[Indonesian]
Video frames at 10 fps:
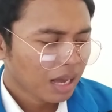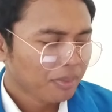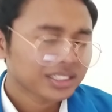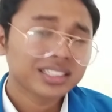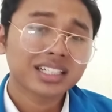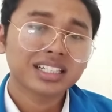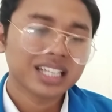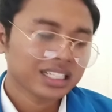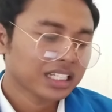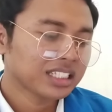apa saja
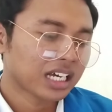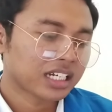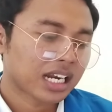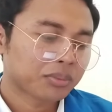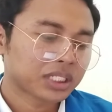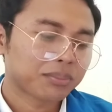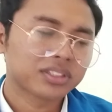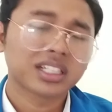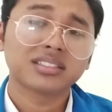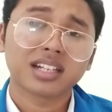kegiatannya dalam
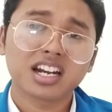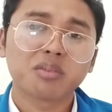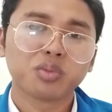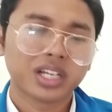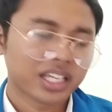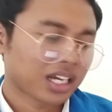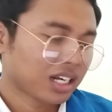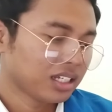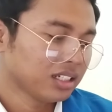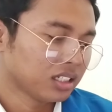segmen sastra dan budaya
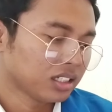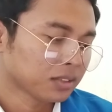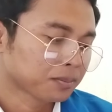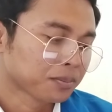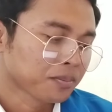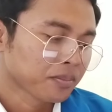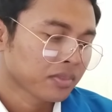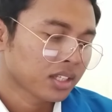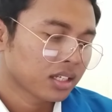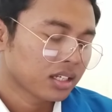kali ini?
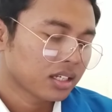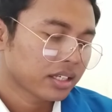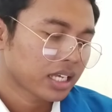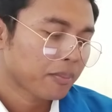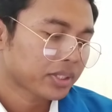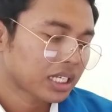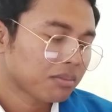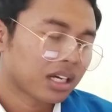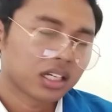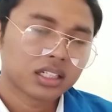Yang
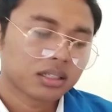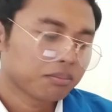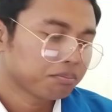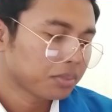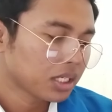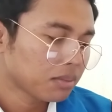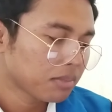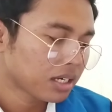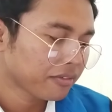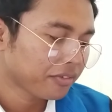pertama,
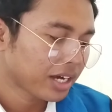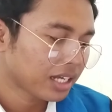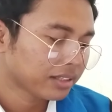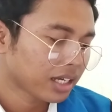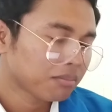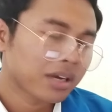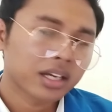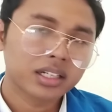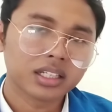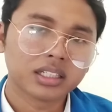pemanfaatan
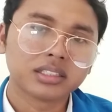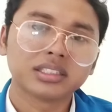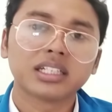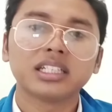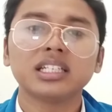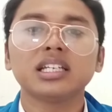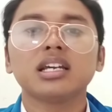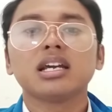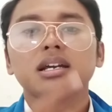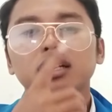madim.
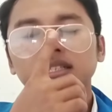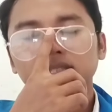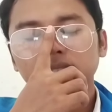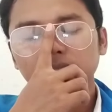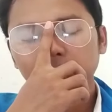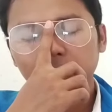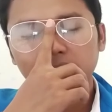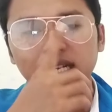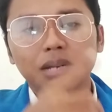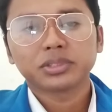Jadi,
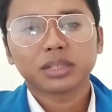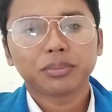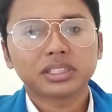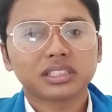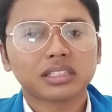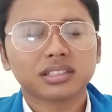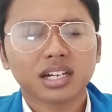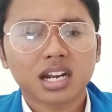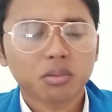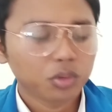kita dalam segmen sastra
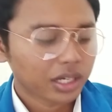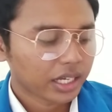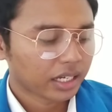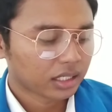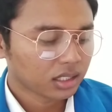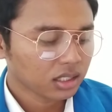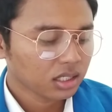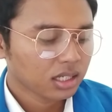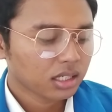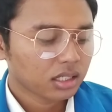dan budaya
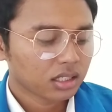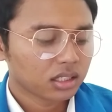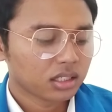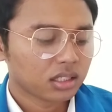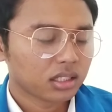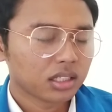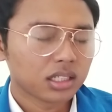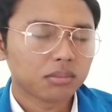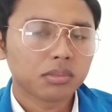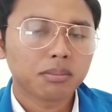ini
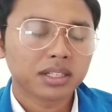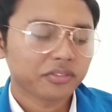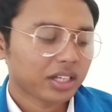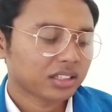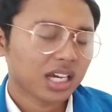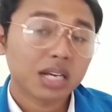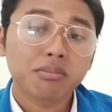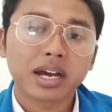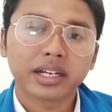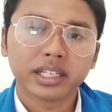memanfaatkan
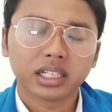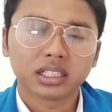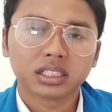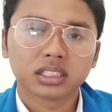mading.